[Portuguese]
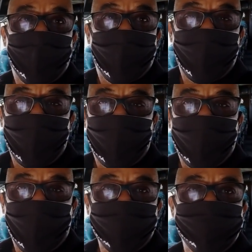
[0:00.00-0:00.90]

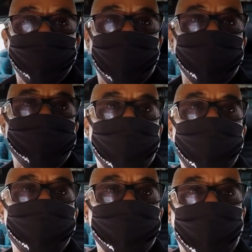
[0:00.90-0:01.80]
é, assinantes
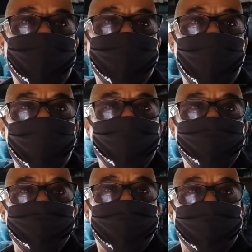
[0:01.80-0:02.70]
aí do canal
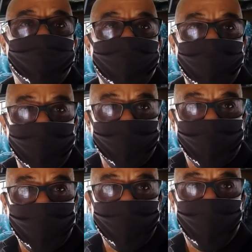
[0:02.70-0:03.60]
que o
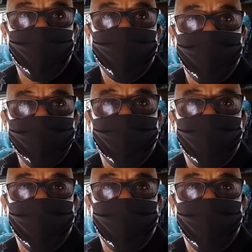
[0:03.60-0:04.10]
canal ele